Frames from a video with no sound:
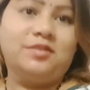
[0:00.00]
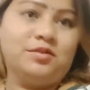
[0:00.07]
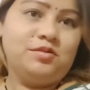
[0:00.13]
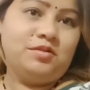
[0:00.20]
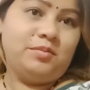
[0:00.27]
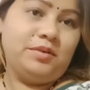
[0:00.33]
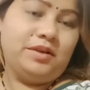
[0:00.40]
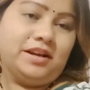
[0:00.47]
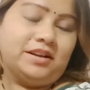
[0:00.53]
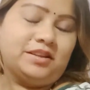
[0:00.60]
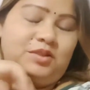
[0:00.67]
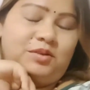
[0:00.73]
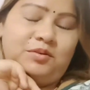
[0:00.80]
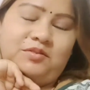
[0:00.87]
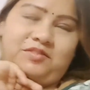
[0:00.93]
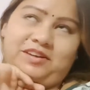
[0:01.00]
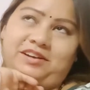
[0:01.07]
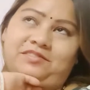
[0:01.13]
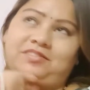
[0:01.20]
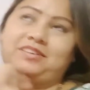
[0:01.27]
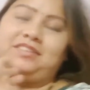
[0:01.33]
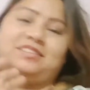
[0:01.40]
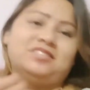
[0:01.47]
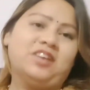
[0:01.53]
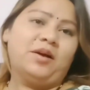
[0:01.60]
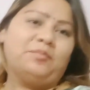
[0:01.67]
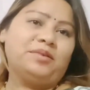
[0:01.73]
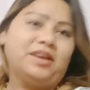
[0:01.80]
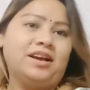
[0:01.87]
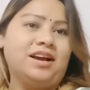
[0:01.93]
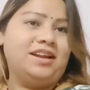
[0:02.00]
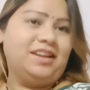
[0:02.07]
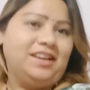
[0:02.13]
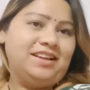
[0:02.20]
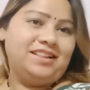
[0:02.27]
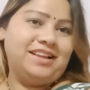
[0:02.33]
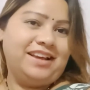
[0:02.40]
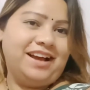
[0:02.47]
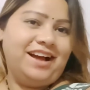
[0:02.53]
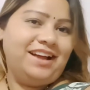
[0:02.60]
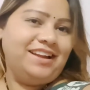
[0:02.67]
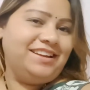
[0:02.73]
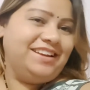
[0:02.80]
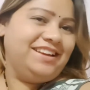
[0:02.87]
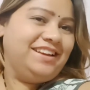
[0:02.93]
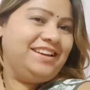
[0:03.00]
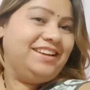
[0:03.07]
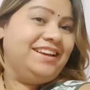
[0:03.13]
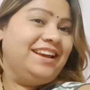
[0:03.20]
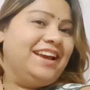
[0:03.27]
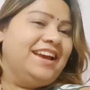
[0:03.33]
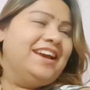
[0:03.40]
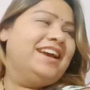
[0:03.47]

सो अभी करती हूँ फटाफट से शाम के खाने की तैयारी